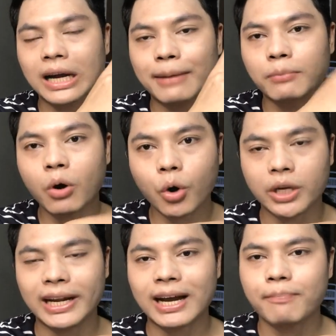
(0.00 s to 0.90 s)
คำค
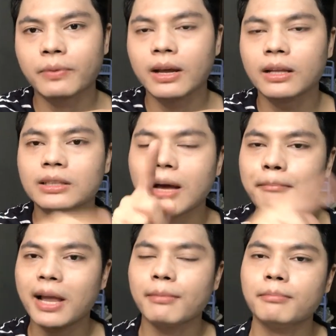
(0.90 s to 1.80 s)
นนะครับทำ
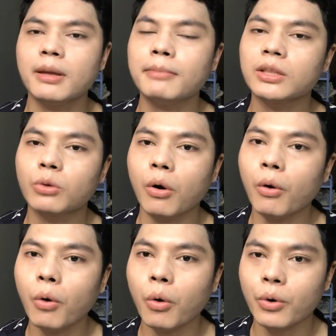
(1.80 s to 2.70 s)
ไมมันไม่มีตัว
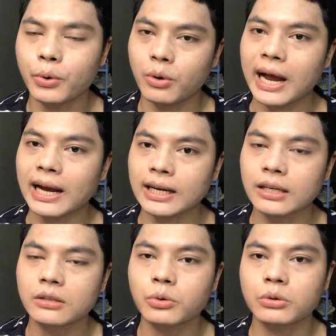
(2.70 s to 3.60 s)
โออยู่ข้าง
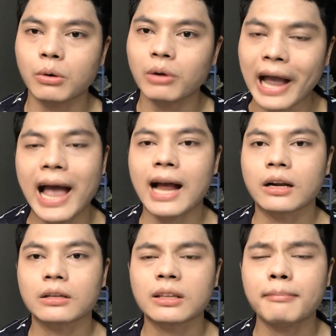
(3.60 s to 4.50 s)
อยู่ตรงกลาง
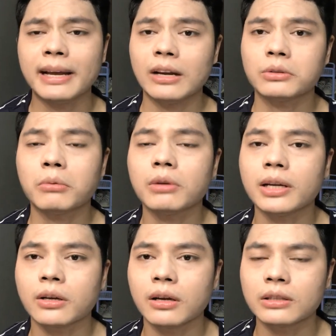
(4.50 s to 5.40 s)
ทำไมเราต้อง
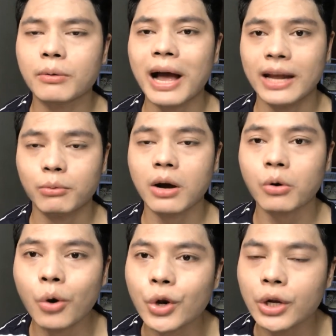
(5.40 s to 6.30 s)
เรียนต้องอ่านว่า
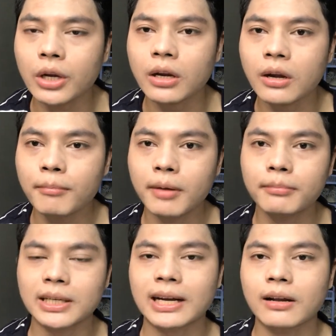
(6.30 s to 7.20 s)
คน มัน
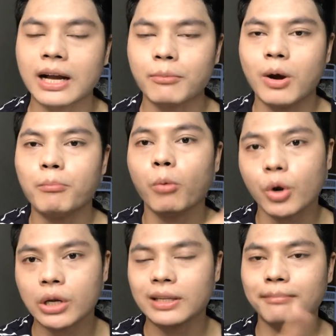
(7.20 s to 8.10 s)
เหมือนคำว่าบ
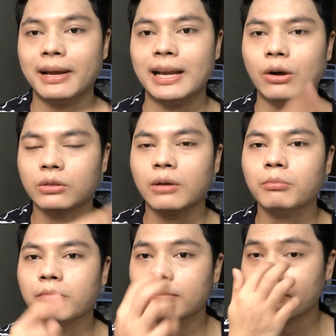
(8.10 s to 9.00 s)
น ทำไมเราต้อ
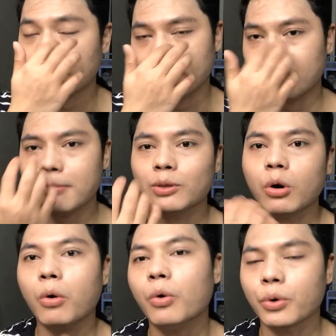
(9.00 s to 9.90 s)
งมันไม่มี
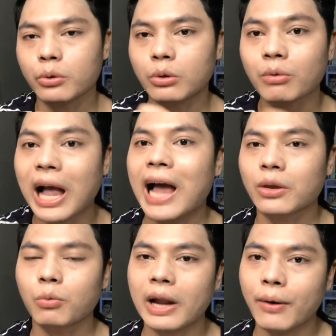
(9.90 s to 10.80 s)
ตัวโออยู่ตรงกลาง
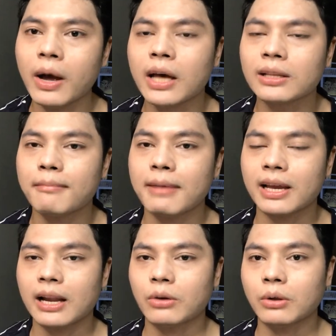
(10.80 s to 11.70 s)
อยู่แล้ว ทำไม
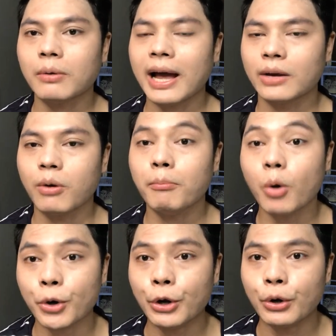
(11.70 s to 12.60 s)
เราต้องอ่านว่าบน